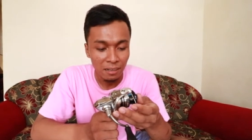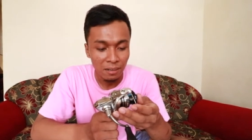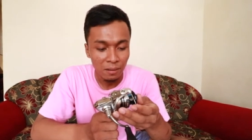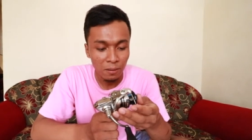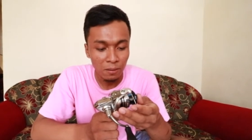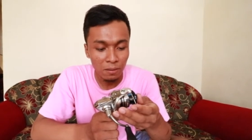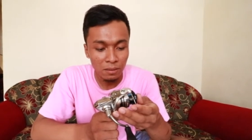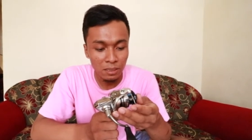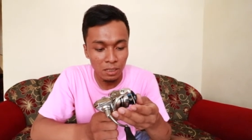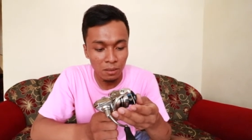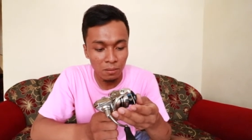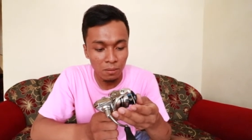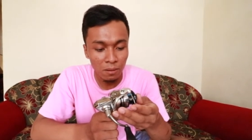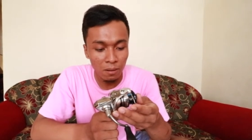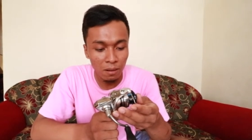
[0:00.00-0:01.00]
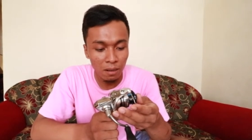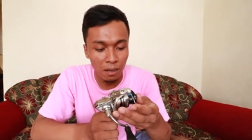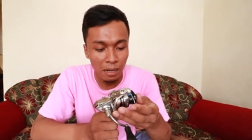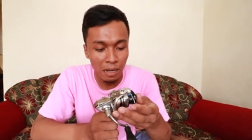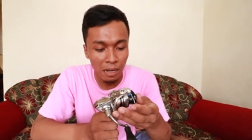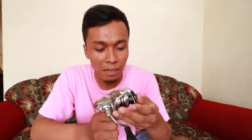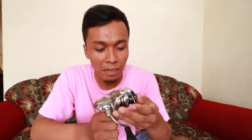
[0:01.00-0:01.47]
kono wo
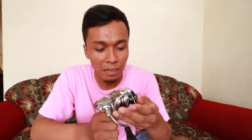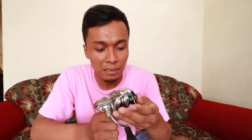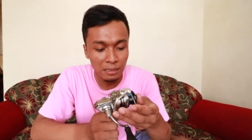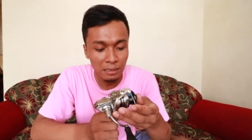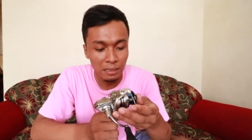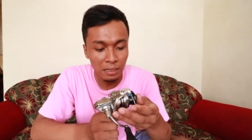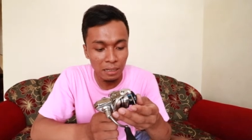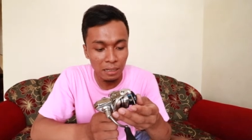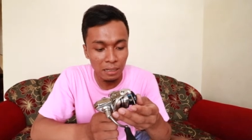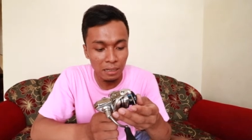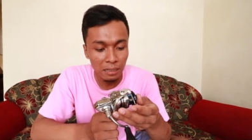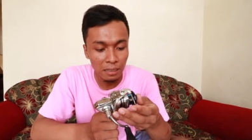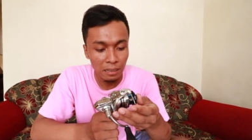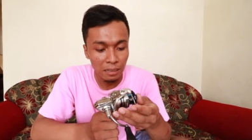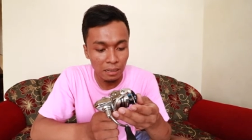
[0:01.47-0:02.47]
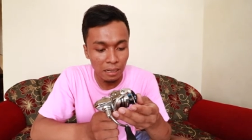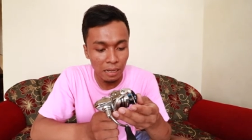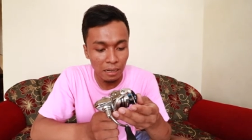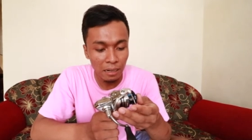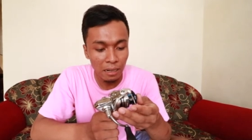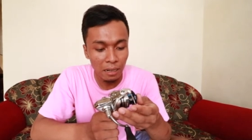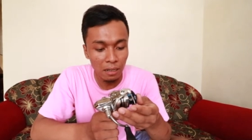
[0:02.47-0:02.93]
hagaste
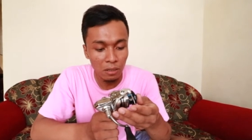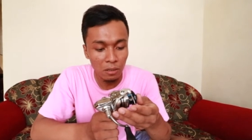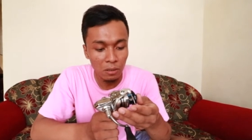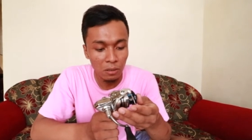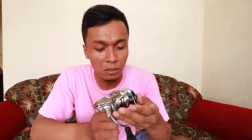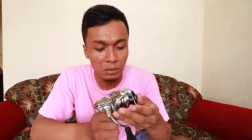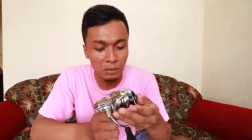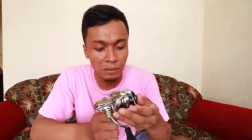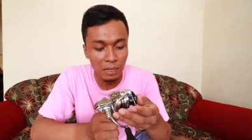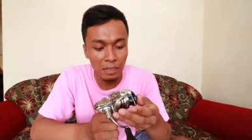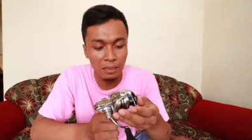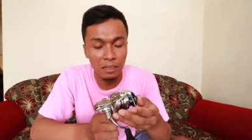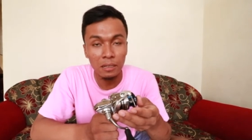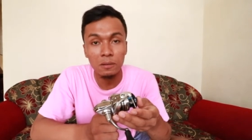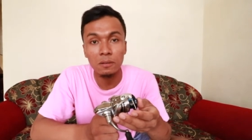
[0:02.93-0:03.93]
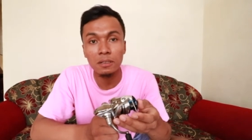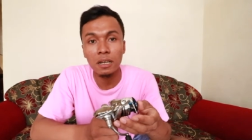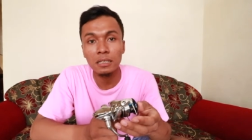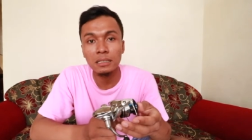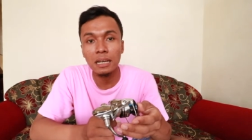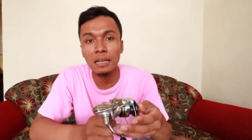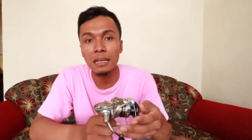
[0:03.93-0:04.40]
kara gos kate
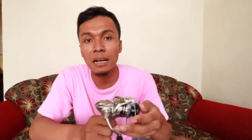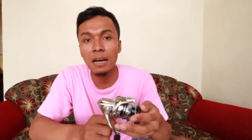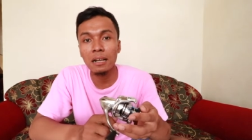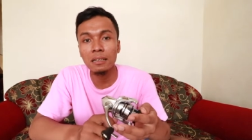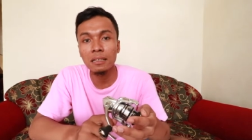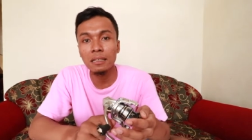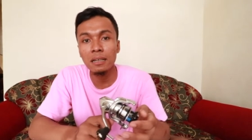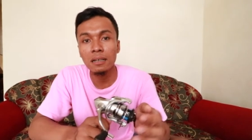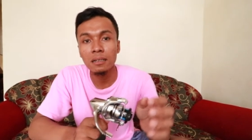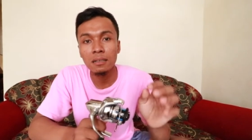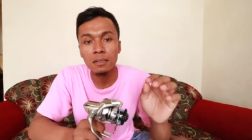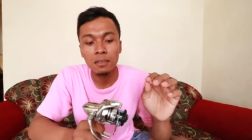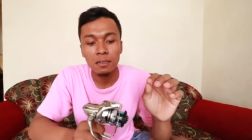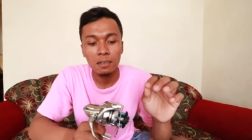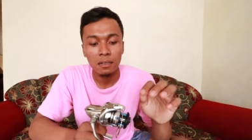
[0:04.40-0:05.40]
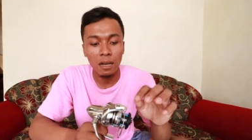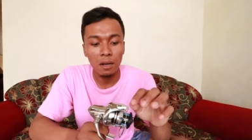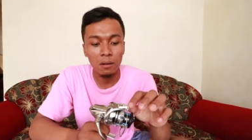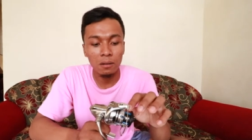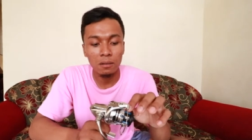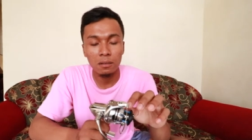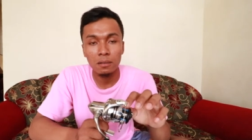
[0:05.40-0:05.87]
kudasai yang artinya
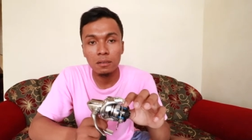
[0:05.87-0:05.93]
kalau